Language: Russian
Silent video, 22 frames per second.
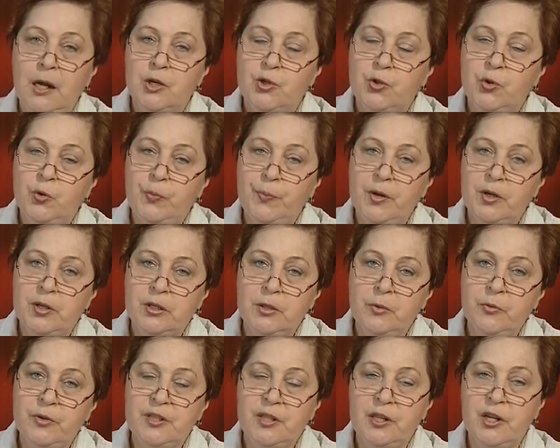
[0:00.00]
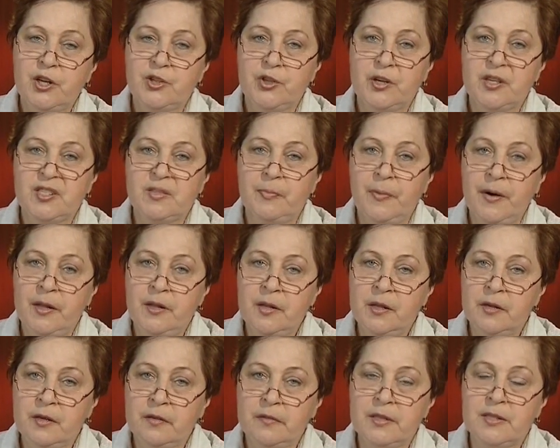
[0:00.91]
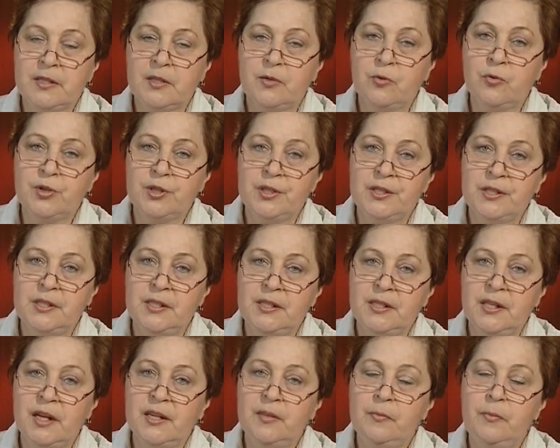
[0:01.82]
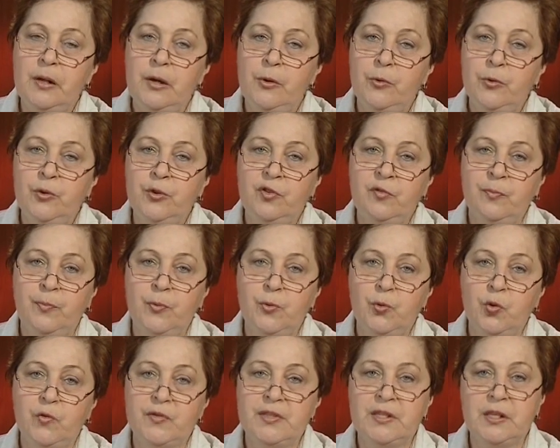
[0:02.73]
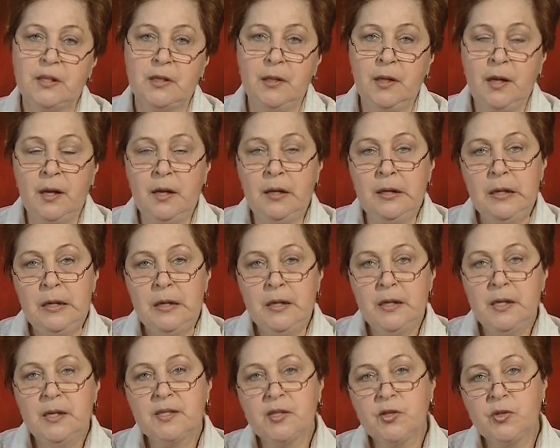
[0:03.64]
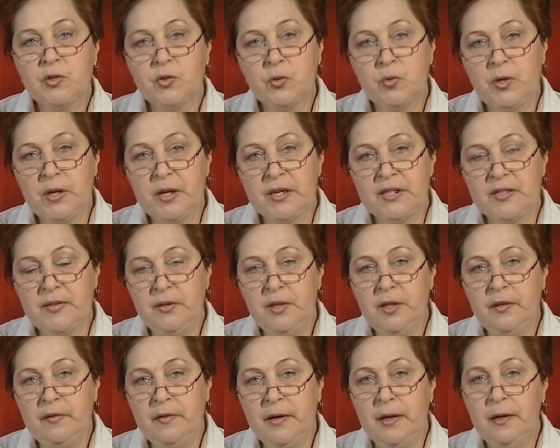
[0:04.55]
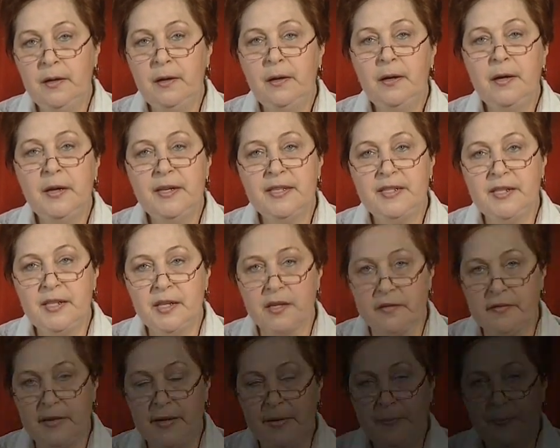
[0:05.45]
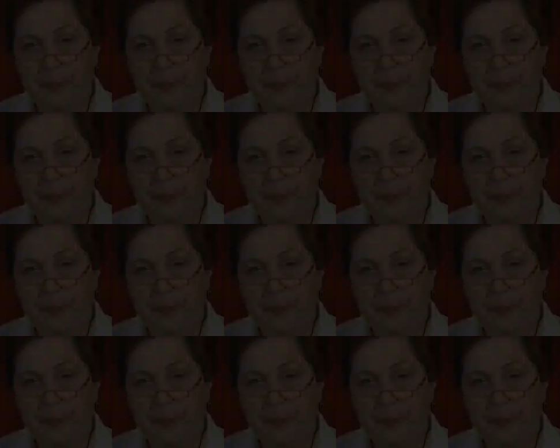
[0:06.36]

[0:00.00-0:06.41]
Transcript: что пришлось даже разбронировать 160 миллионов пудов зерна из государственного резерва.